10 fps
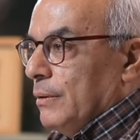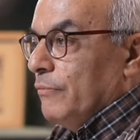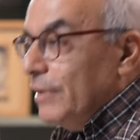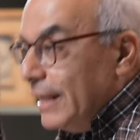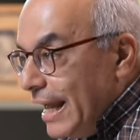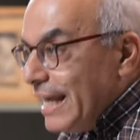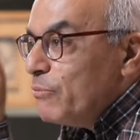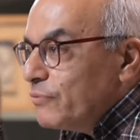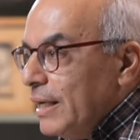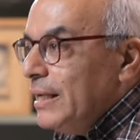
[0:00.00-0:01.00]
في الآية
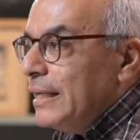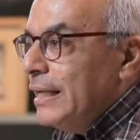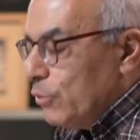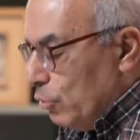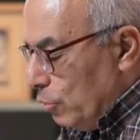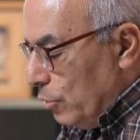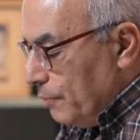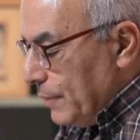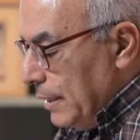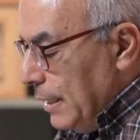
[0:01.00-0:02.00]
المفتاحية للإنجيل كله
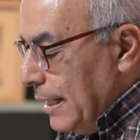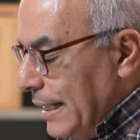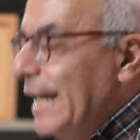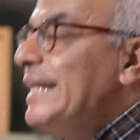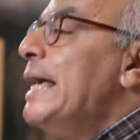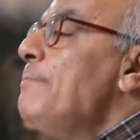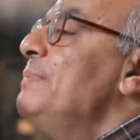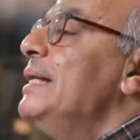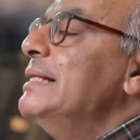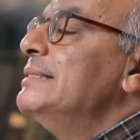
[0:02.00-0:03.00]
لأن ابن
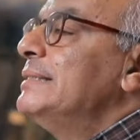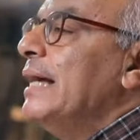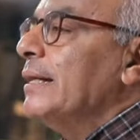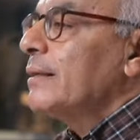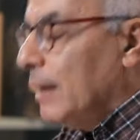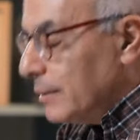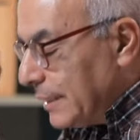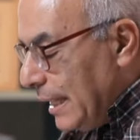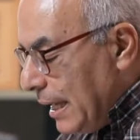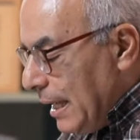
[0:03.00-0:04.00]
الإنسان قد
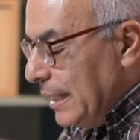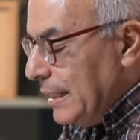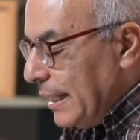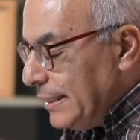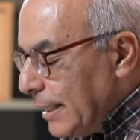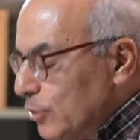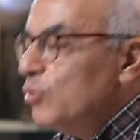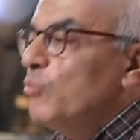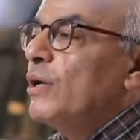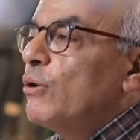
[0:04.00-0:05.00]
جاء لكي
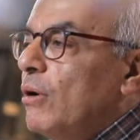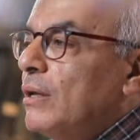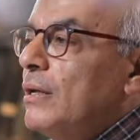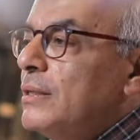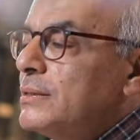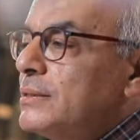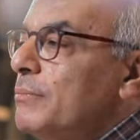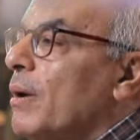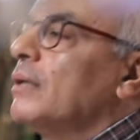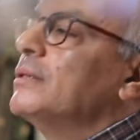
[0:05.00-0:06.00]
يطلب ويخلص
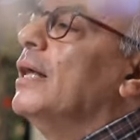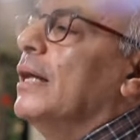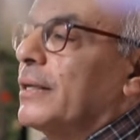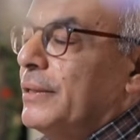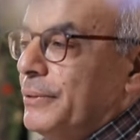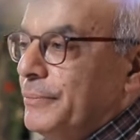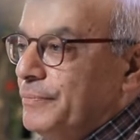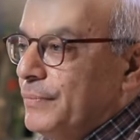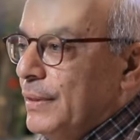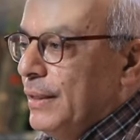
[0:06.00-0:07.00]
ما قد هلك
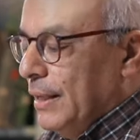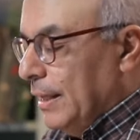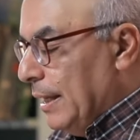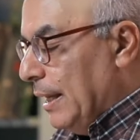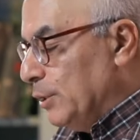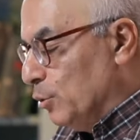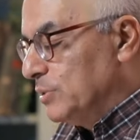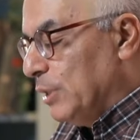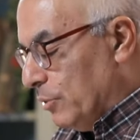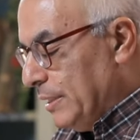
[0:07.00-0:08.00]
أنتم
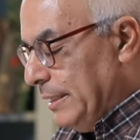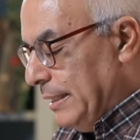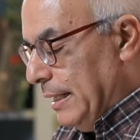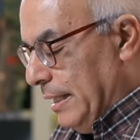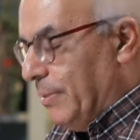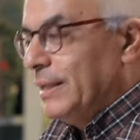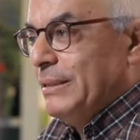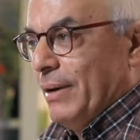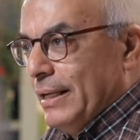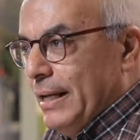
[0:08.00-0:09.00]
متصورين العبارة دي
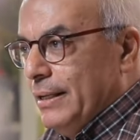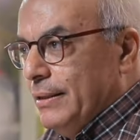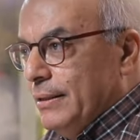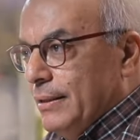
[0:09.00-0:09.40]
معناها إيه؟